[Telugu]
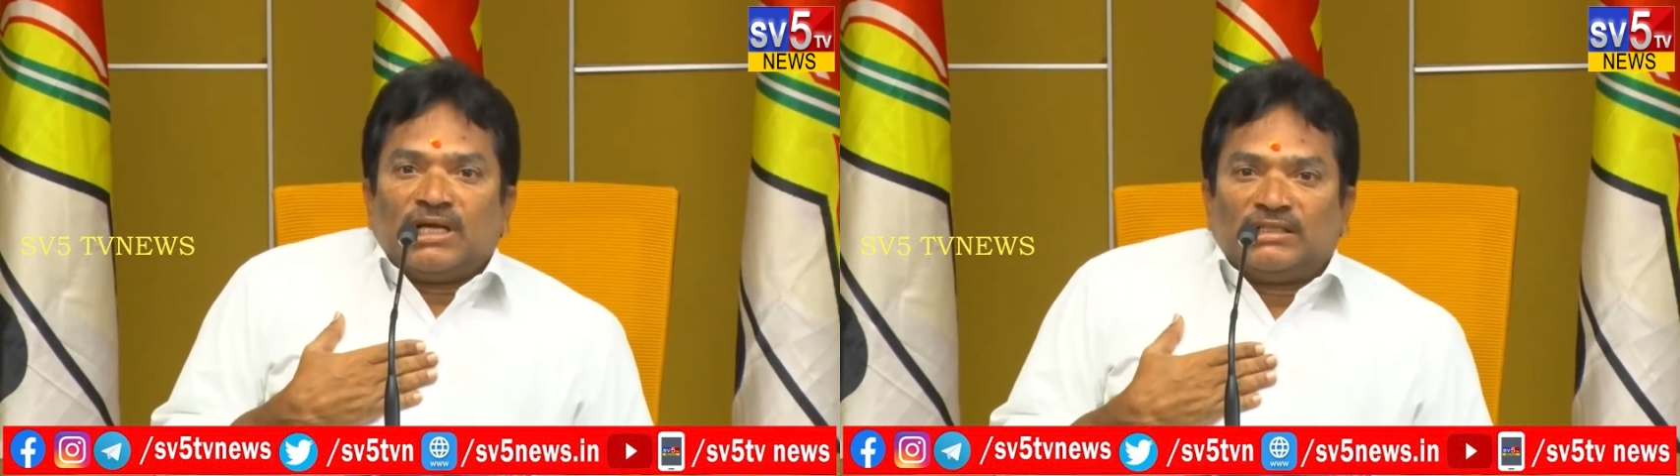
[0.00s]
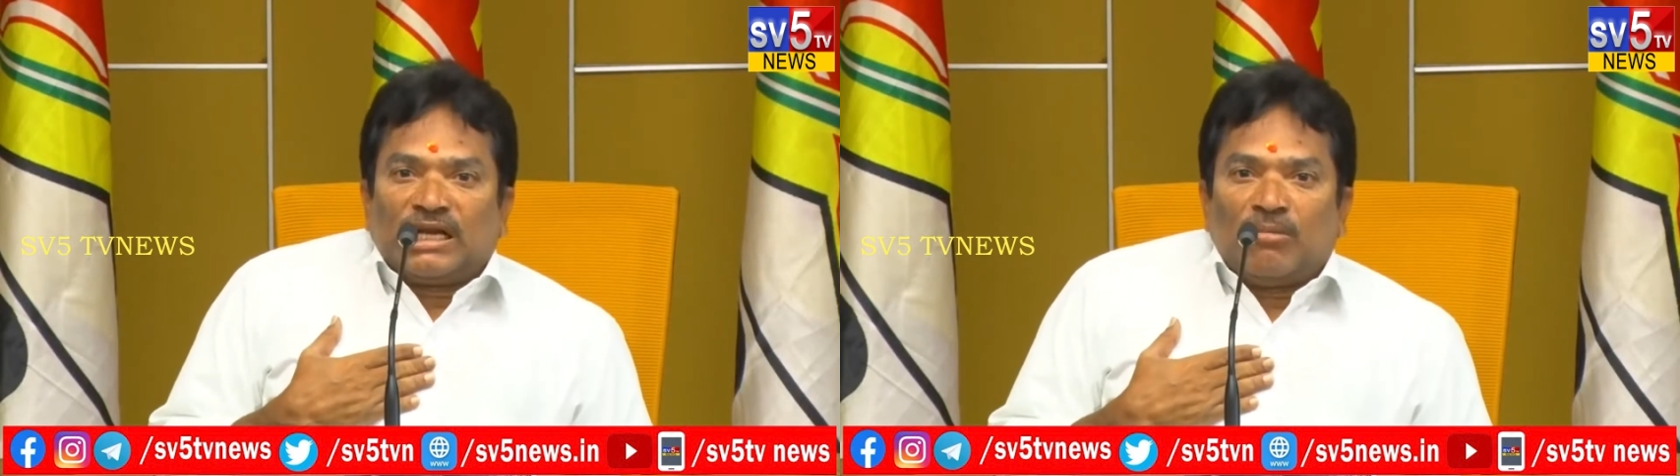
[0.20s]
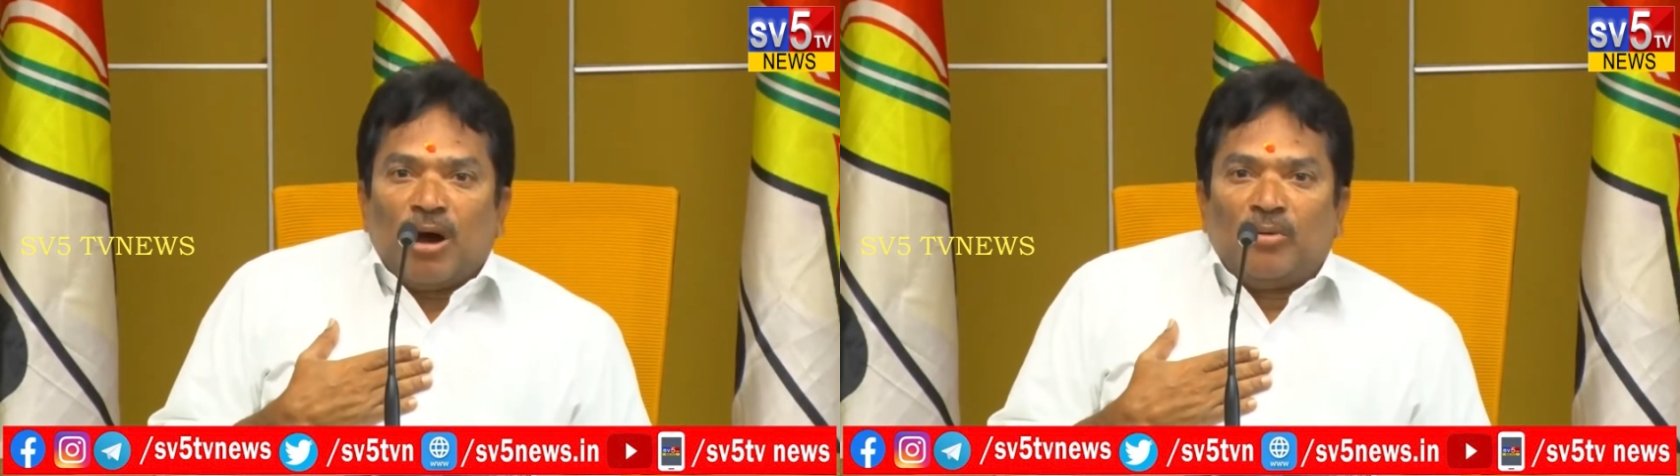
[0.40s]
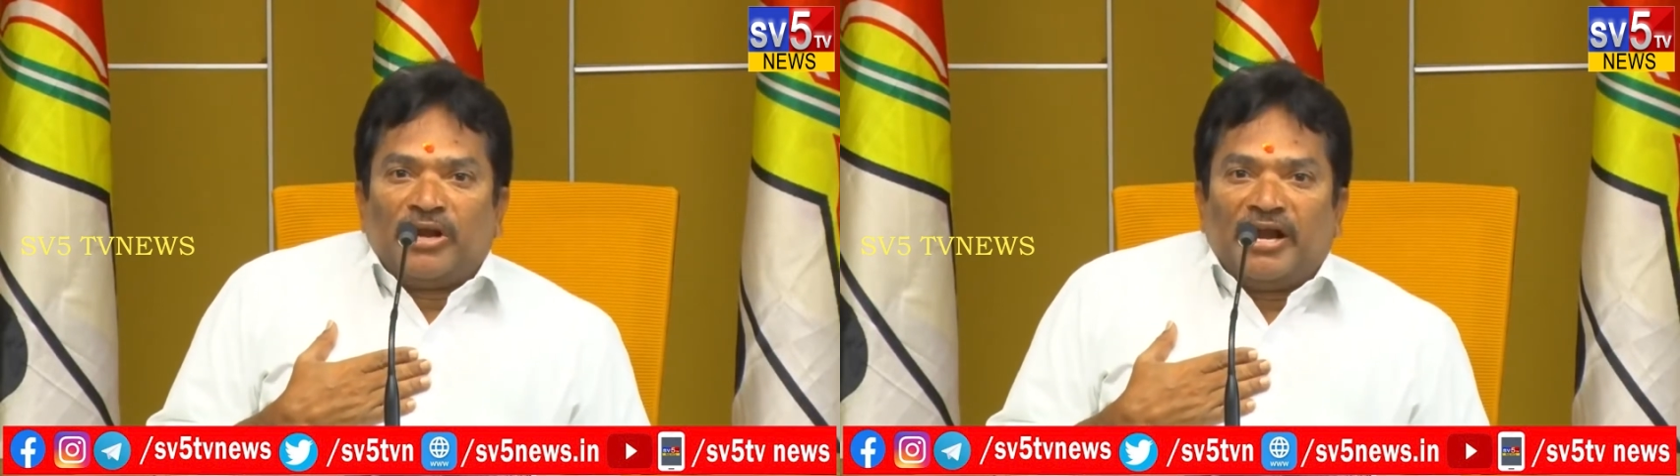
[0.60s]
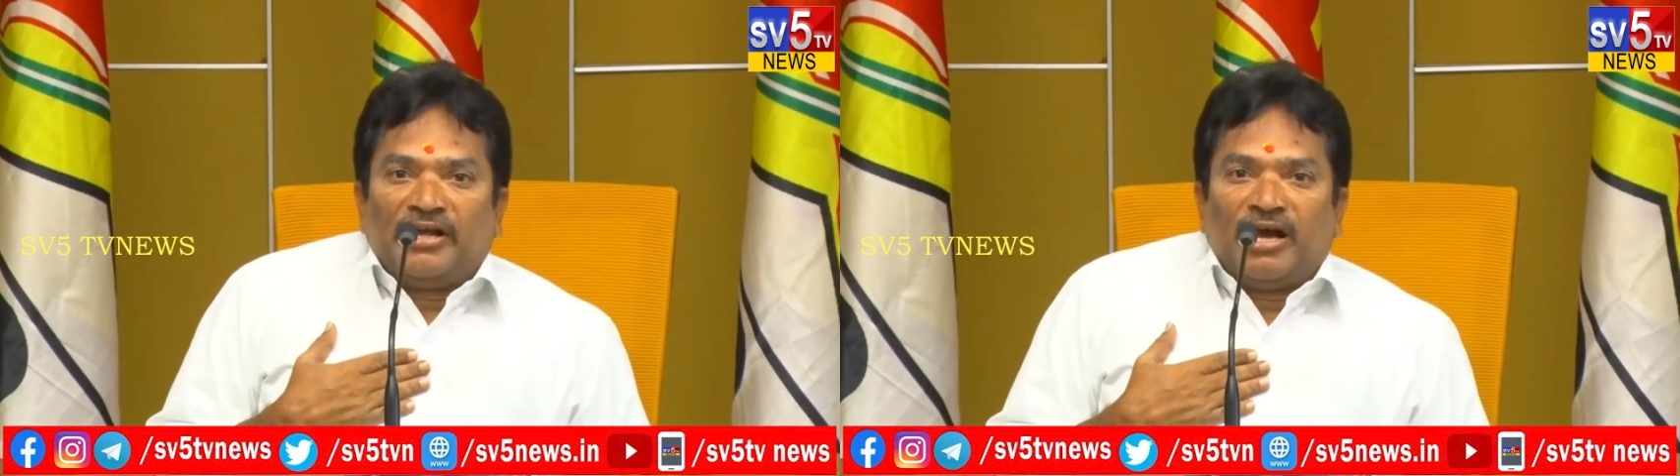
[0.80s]
చంద్రబాబు
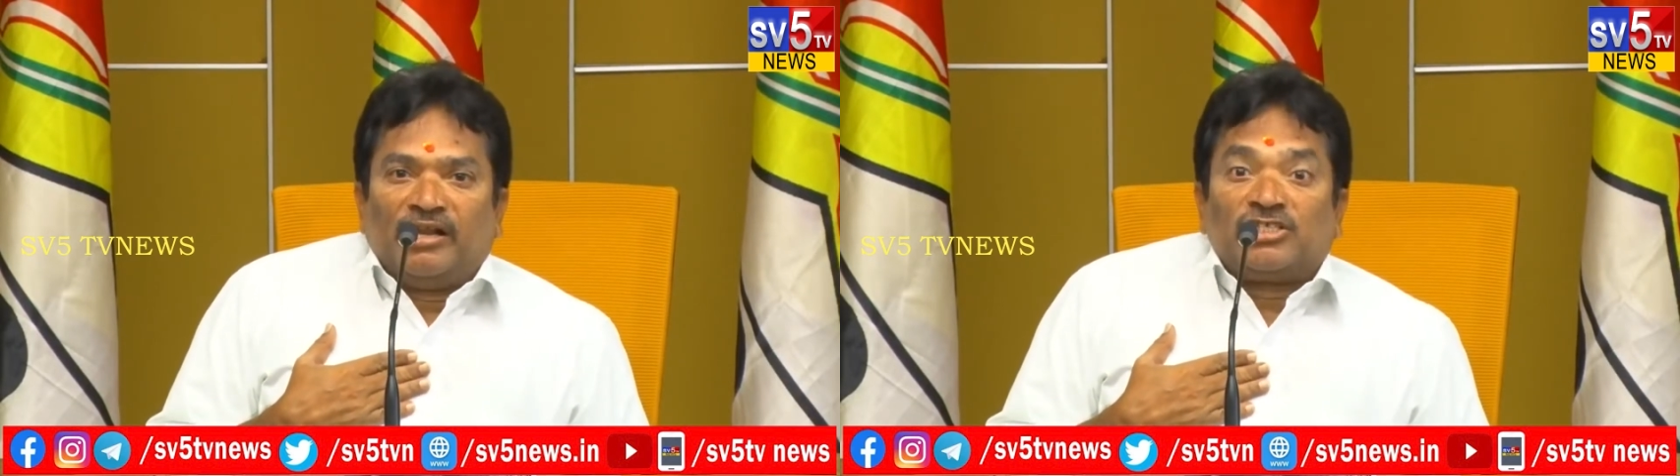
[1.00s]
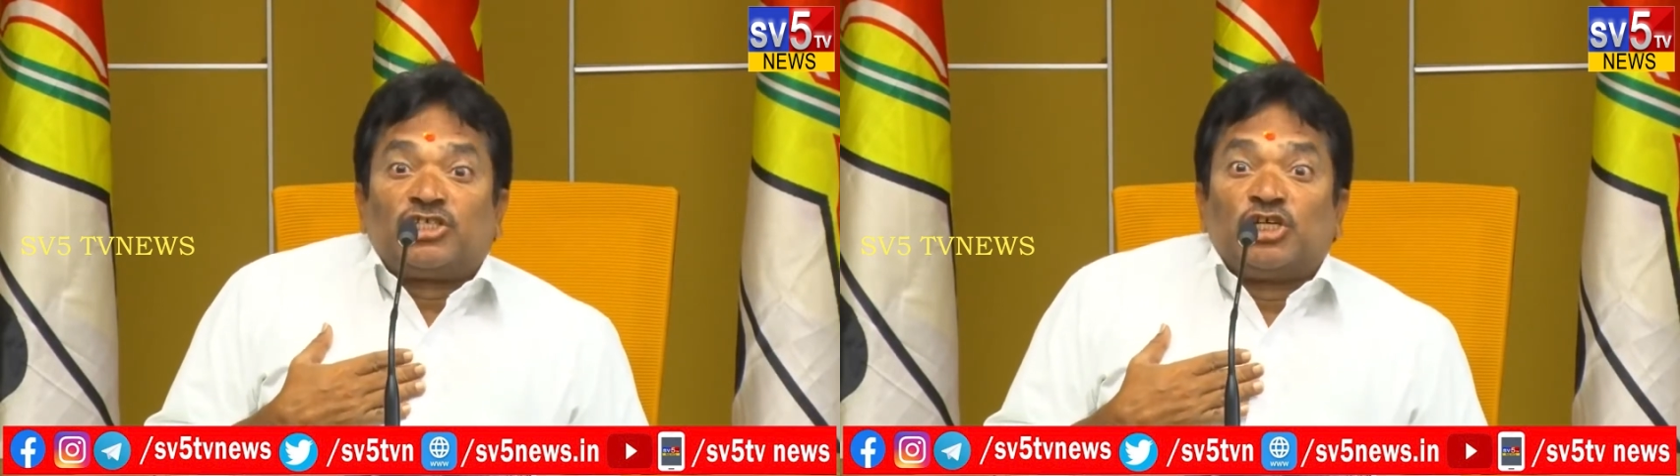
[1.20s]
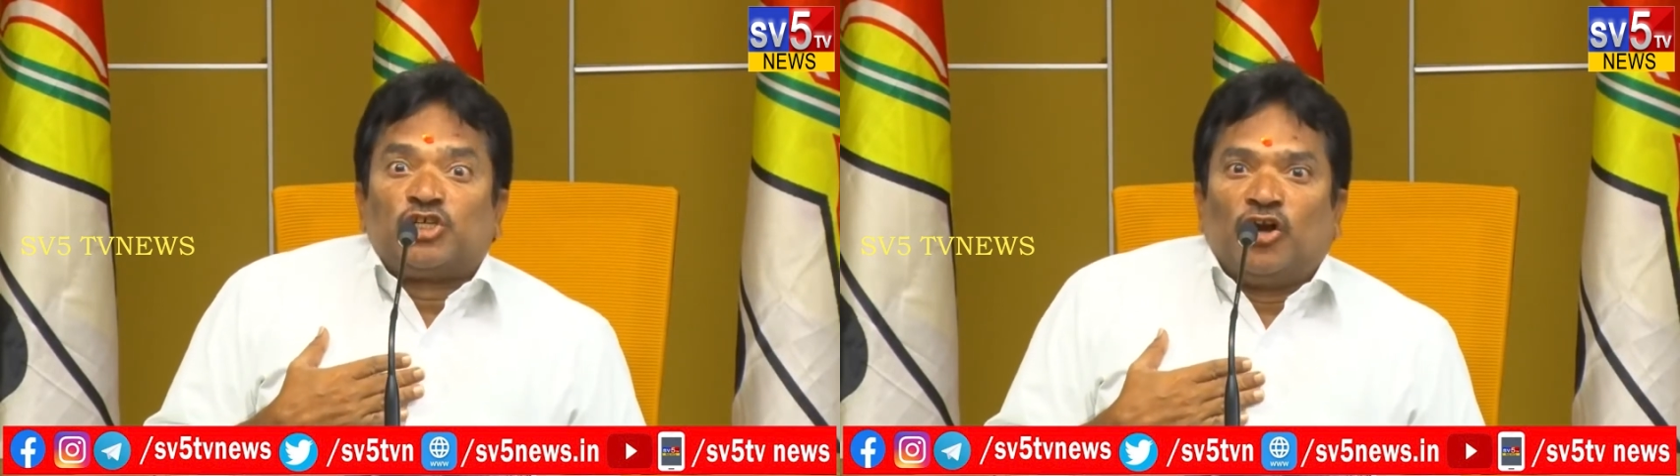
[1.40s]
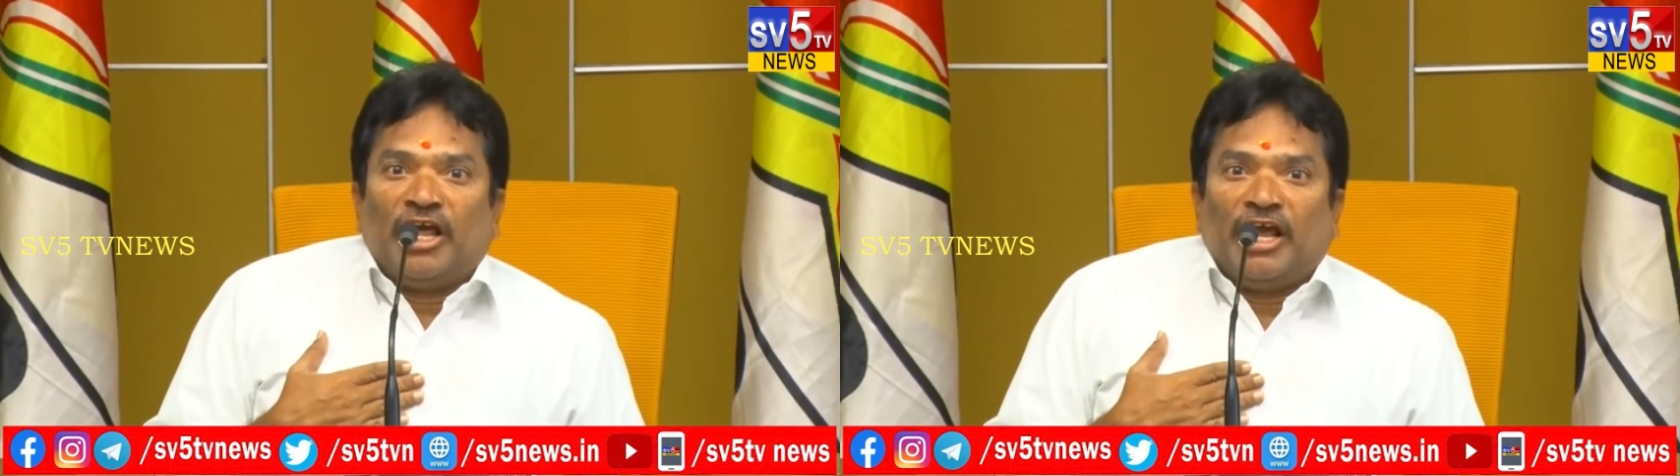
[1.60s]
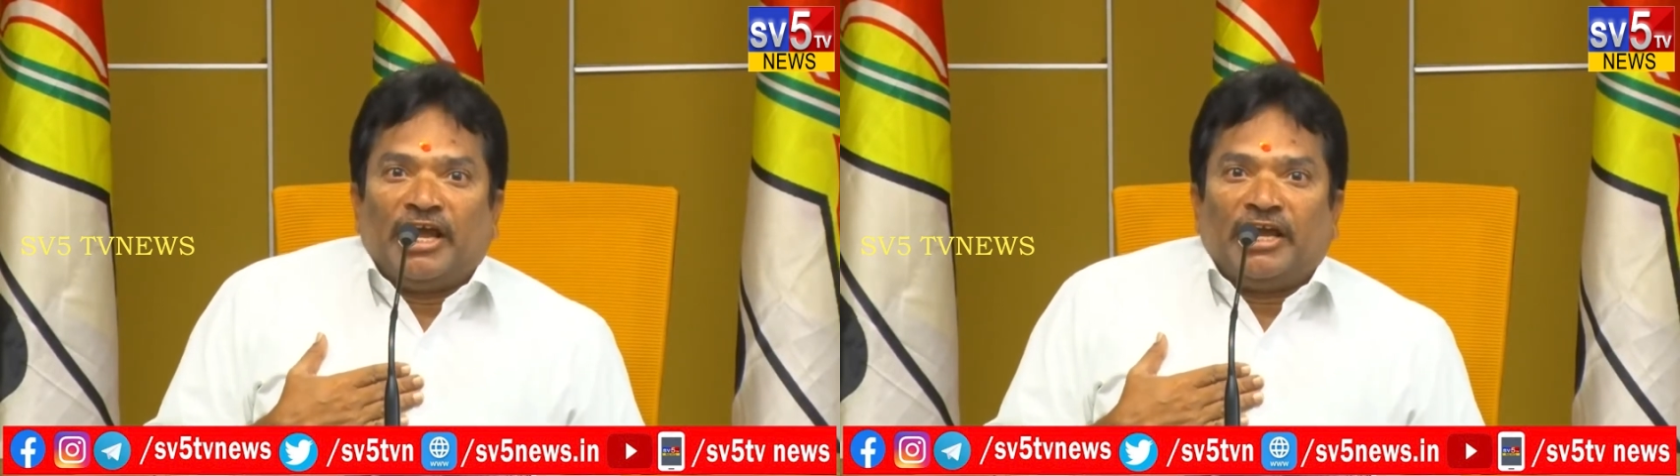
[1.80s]
నాయుడు గారి
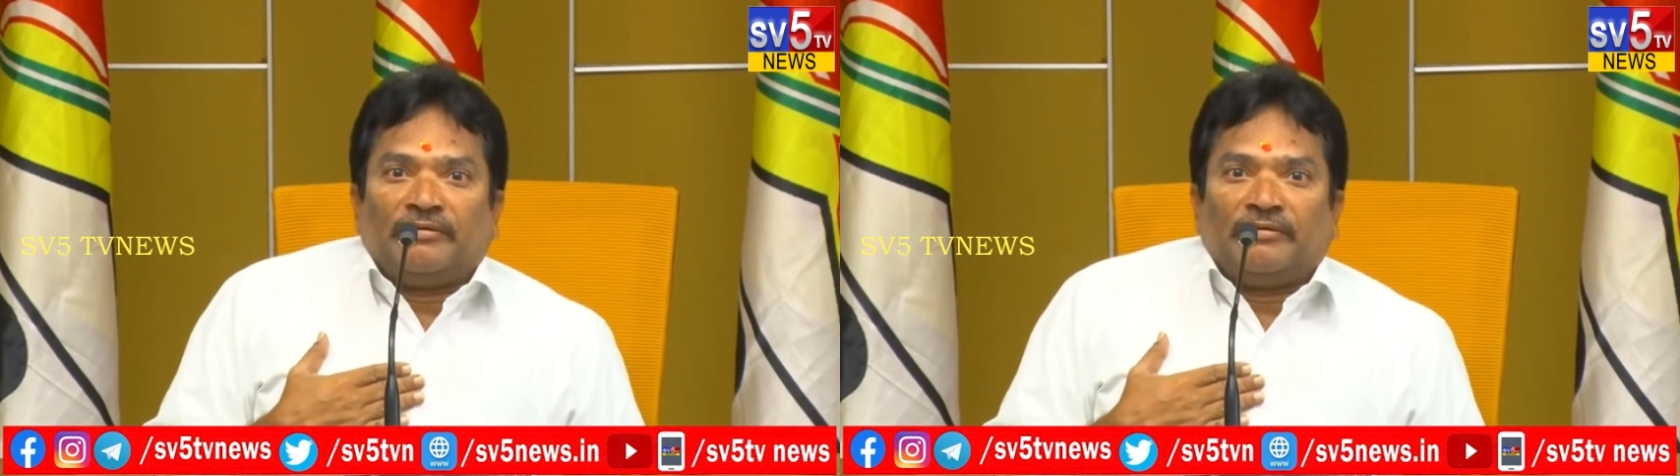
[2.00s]
శిష్యుణ్ణి